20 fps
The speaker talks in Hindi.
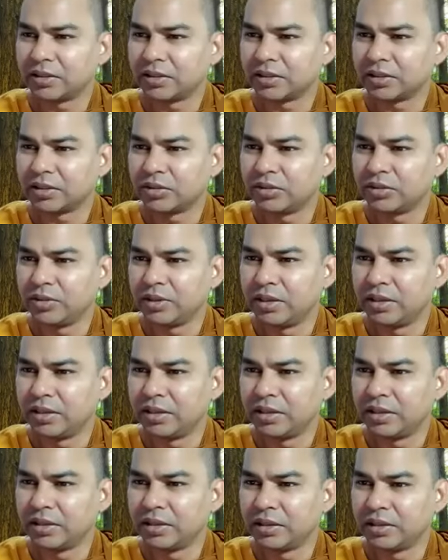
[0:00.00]

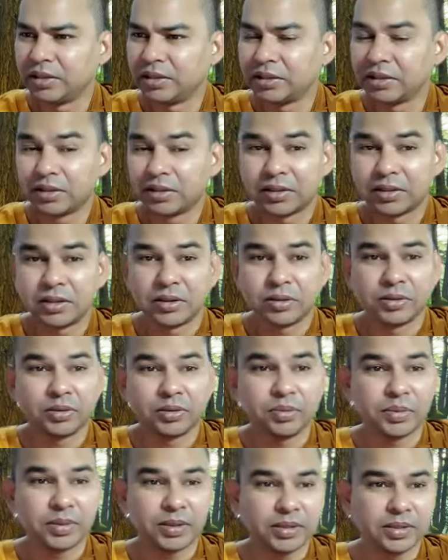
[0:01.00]
अश्विन का कुछ
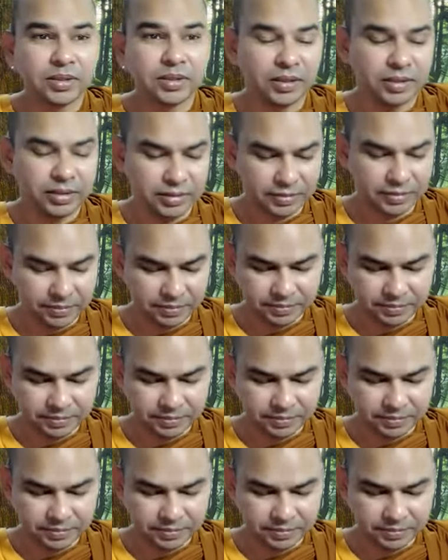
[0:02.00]
प्रश्न है